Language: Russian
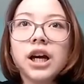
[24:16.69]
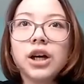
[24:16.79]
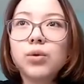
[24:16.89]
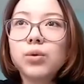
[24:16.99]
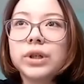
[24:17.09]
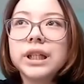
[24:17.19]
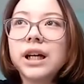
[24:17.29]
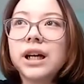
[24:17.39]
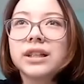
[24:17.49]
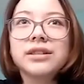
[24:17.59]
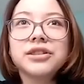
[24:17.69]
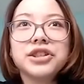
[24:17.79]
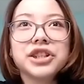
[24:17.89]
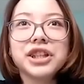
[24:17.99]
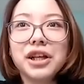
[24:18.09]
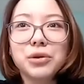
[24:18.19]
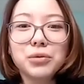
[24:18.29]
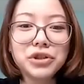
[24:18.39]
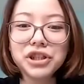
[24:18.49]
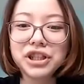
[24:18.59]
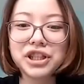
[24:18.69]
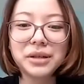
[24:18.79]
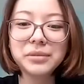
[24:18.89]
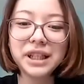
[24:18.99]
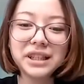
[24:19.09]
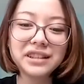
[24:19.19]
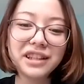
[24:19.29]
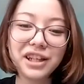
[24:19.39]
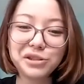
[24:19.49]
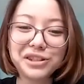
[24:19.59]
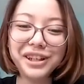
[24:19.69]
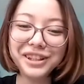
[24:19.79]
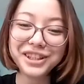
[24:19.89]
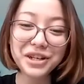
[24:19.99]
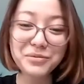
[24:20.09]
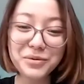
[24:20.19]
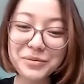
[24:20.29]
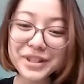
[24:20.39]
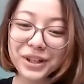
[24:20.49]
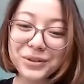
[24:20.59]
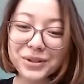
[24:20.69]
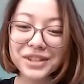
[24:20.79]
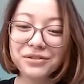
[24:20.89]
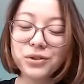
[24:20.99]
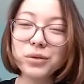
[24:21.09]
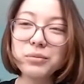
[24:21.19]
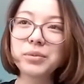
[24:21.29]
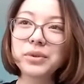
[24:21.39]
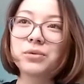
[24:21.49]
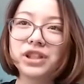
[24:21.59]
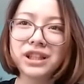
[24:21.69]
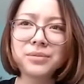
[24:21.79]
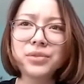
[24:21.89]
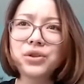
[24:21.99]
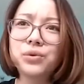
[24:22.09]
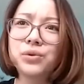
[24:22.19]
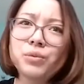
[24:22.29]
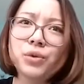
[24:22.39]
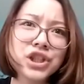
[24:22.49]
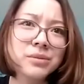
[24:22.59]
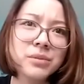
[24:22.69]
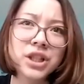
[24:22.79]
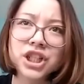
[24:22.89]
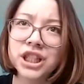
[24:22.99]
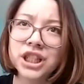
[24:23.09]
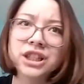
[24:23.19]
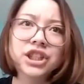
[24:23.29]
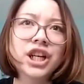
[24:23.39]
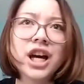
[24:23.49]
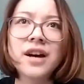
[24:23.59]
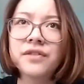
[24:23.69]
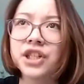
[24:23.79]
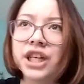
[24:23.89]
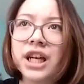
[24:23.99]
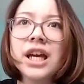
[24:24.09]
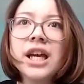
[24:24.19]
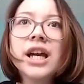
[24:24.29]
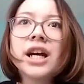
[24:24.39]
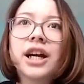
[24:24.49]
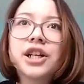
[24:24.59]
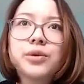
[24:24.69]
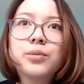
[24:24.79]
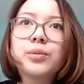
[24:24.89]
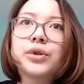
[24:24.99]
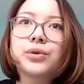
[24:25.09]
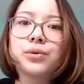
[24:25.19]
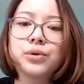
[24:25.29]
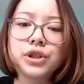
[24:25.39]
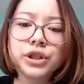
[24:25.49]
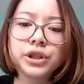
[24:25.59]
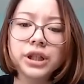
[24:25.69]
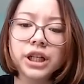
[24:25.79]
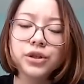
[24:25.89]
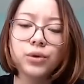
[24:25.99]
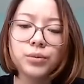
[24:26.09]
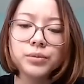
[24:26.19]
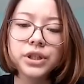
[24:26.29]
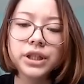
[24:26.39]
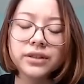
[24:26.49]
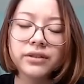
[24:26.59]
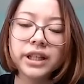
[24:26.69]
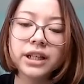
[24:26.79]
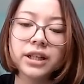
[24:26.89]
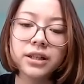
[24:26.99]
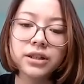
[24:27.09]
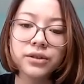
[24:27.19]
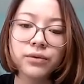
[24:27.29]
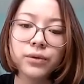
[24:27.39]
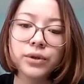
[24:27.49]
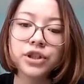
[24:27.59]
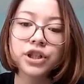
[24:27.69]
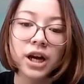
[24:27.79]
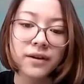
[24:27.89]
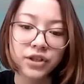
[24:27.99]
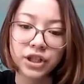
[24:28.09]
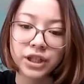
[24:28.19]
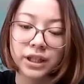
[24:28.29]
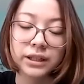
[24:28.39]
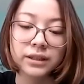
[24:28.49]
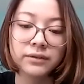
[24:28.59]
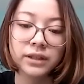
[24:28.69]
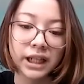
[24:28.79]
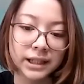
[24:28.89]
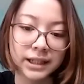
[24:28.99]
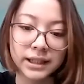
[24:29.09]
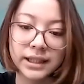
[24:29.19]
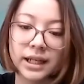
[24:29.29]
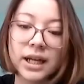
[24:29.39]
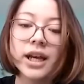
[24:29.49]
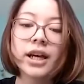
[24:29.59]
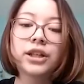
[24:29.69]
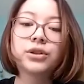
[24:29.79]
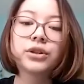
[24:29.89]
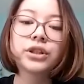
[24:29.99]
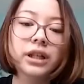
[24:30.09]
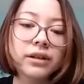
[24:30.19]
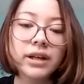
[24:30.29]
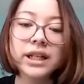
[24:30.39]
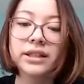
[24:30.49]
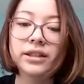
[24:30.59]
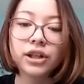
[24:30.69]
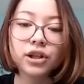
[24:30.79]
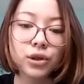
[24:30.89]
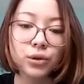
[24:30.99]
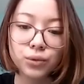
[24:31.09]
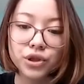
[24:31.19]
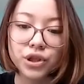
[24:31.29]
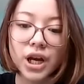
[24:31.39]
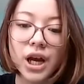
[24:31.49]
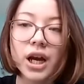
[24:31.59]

Кухня оснащена лучше, чем, я не знаю, чем у меня кухня в доме, потому что там посудомоечная машина, шкафчики, Каждому присущи, каждой комнате своя, свой шкафчик, если вы хотите, который закрывается на ключ.